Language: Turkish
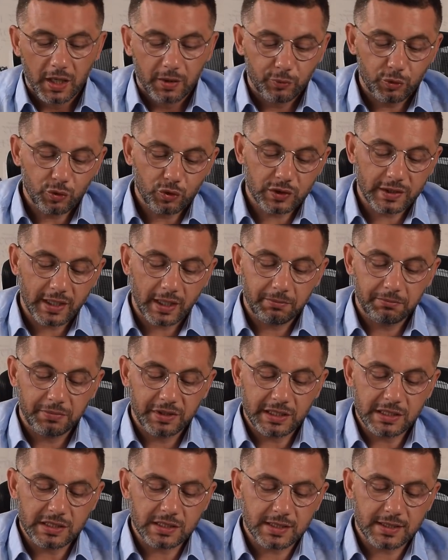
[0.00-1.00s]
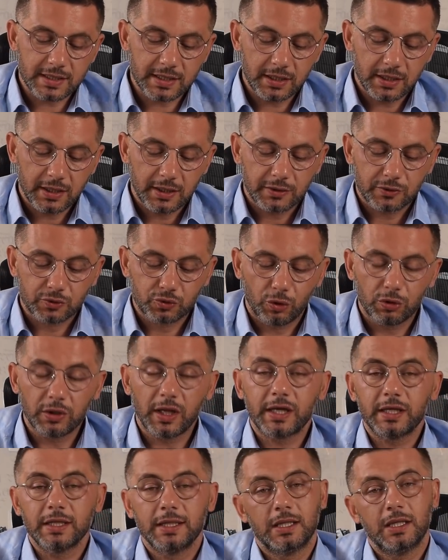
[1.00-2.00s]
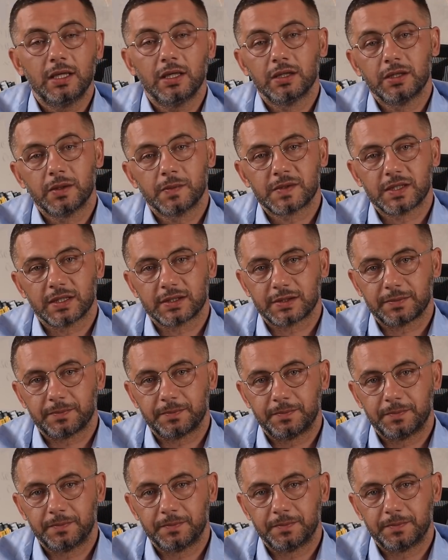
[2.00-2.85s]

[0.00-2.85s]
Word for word: Bu yüzden birincisi dolar ile alım satım.